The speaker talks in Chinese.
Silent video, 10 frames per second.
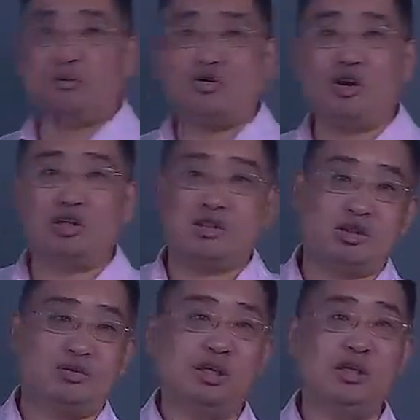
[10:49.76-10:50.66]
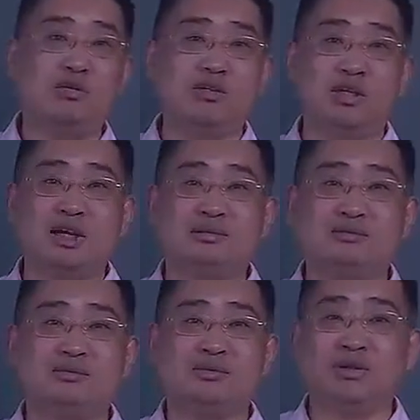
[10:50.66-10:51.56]
首先调度谁呢？有的
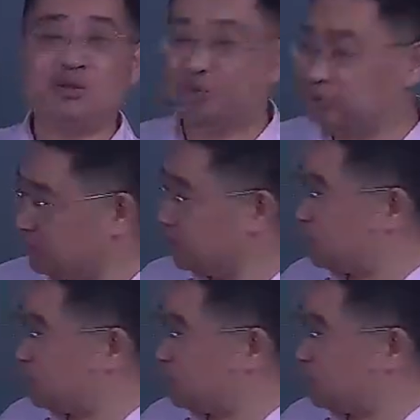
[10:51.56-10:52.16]
同学一看说：“老